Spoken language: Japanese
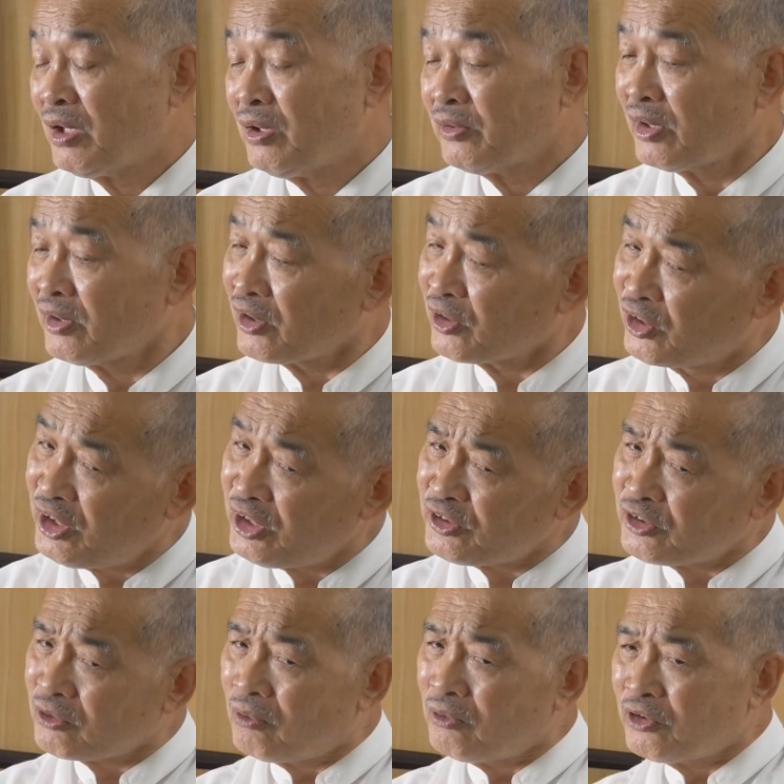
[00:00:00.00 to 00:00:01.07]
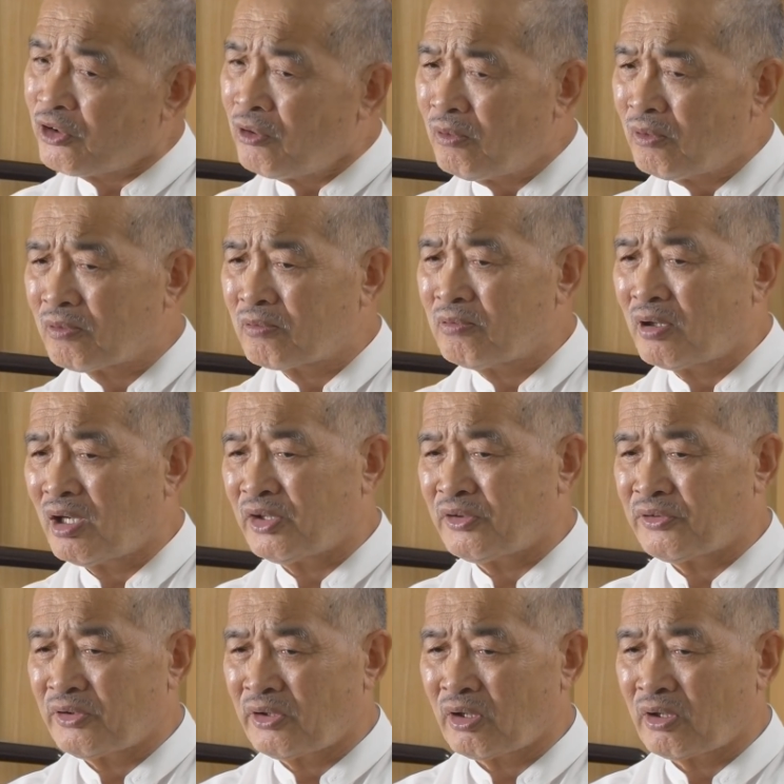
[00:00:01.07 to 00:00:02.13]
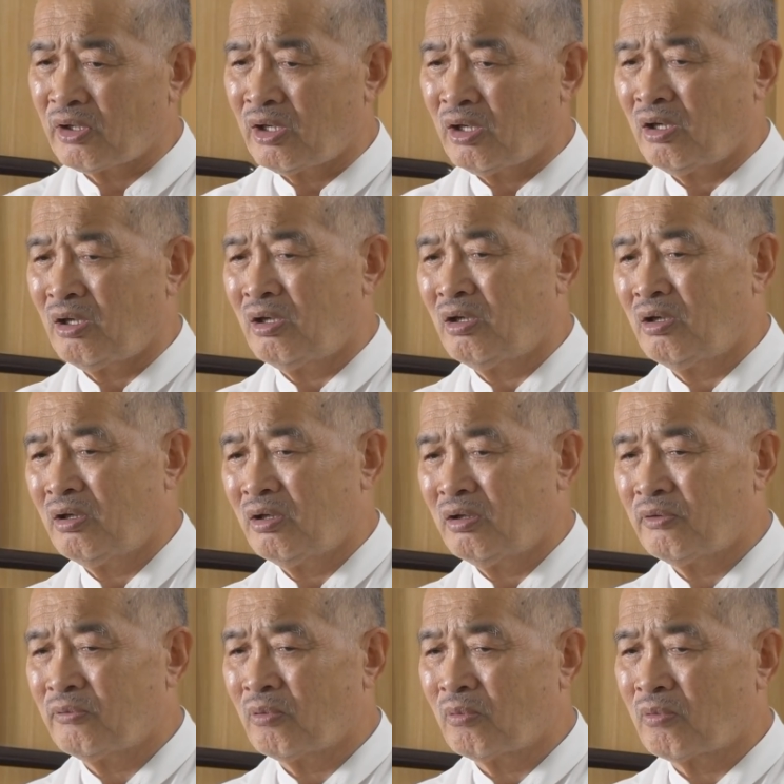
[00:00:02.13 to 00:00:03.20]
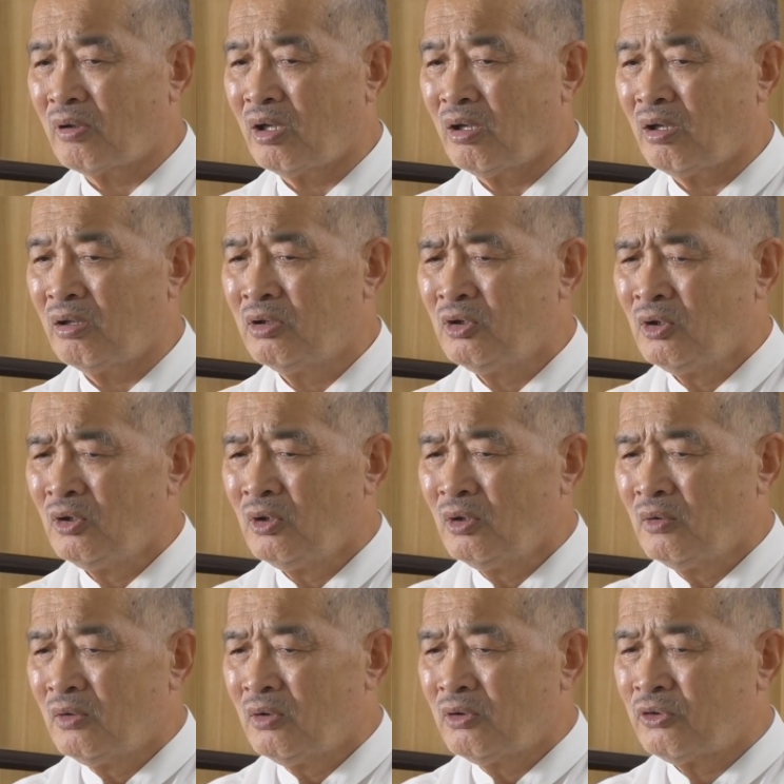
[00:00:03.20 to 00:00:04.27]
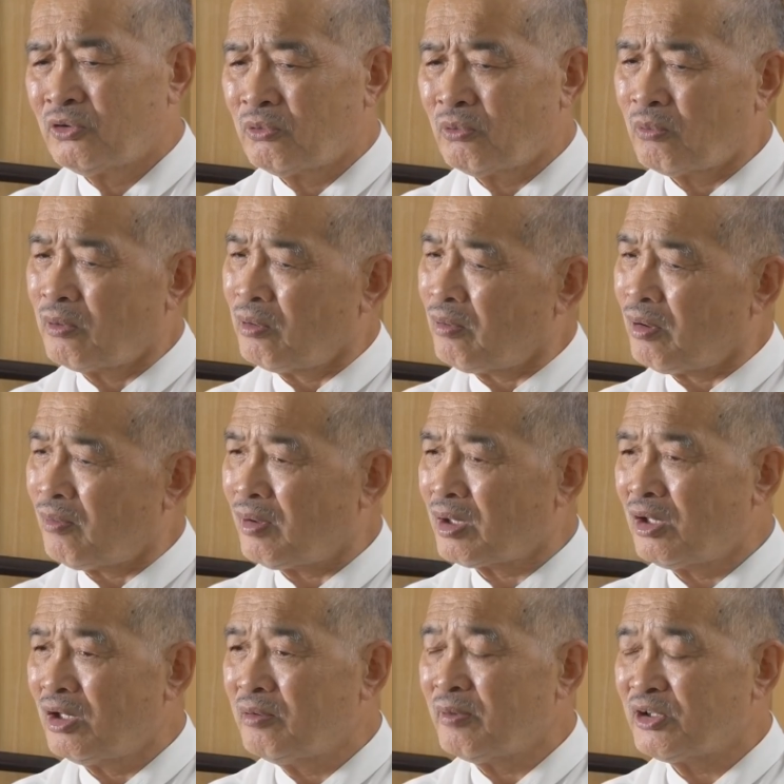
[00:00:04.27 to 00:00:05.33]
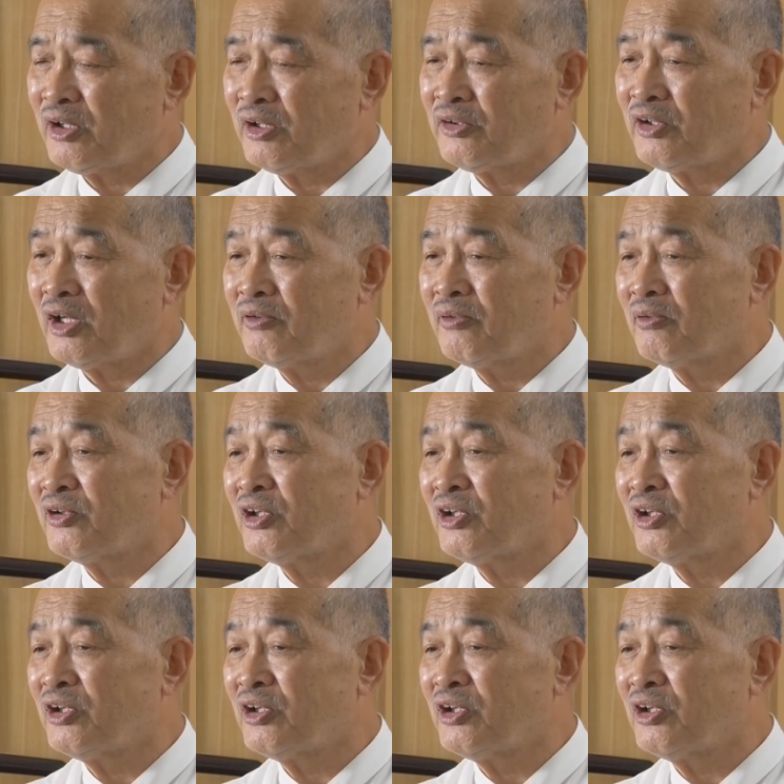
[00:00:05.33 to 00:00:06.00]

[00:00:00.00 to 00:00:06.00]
ただ技術協力があったかとかそれは分かりません斉藤